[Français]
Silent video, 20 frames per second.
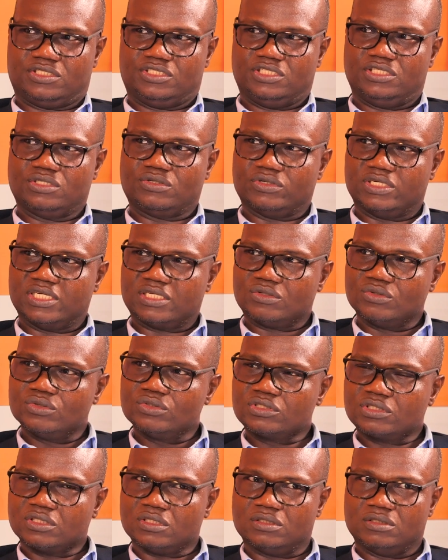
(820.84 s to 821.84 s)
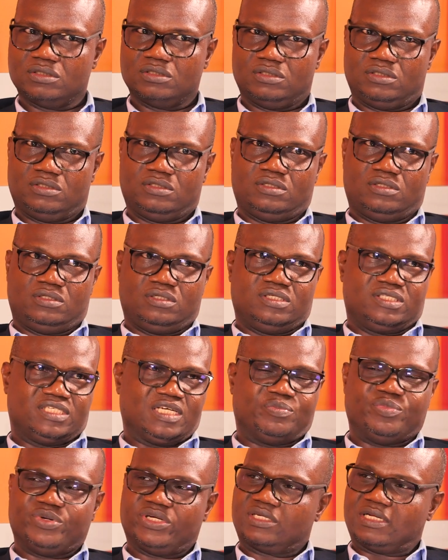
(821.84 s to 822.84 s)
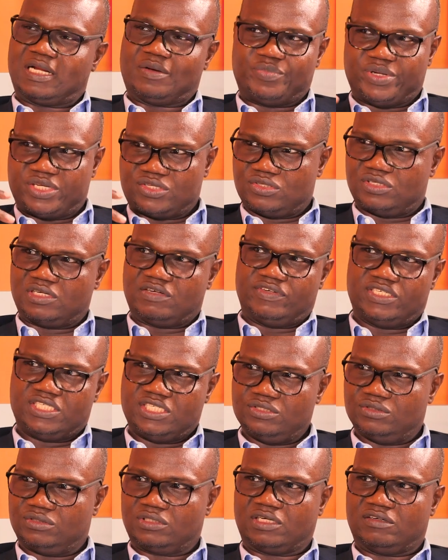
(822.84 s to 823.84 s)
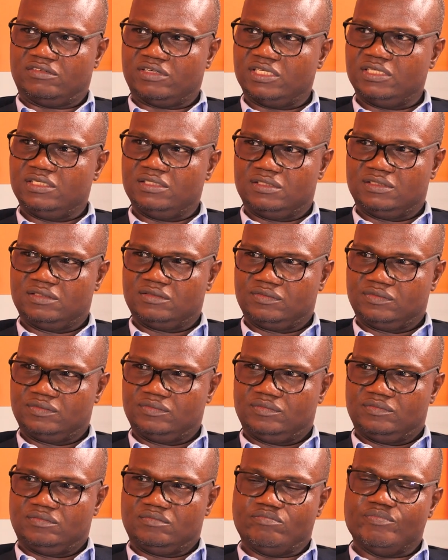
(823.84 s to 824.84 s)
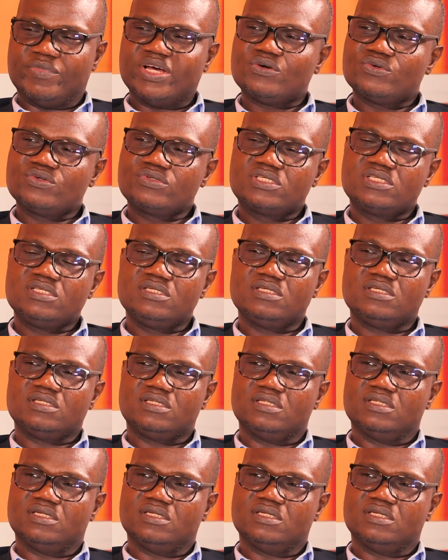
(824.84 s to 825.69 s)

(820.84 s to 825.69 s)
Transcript: Quand je dis connaître l'autre, ça peut être la personne avec qui on travaille, mais aussi